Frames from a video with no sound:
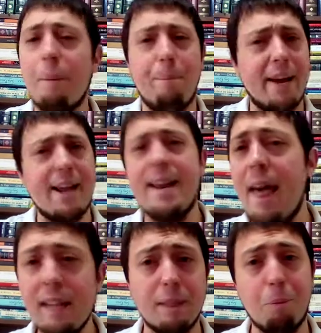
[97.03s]
para
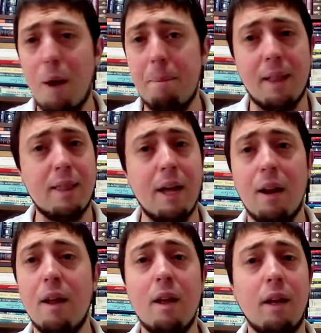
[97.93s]
nada se puede
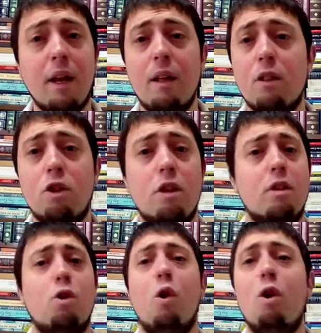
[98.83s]
plantear que
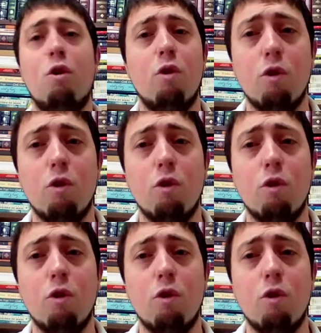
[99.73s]
todos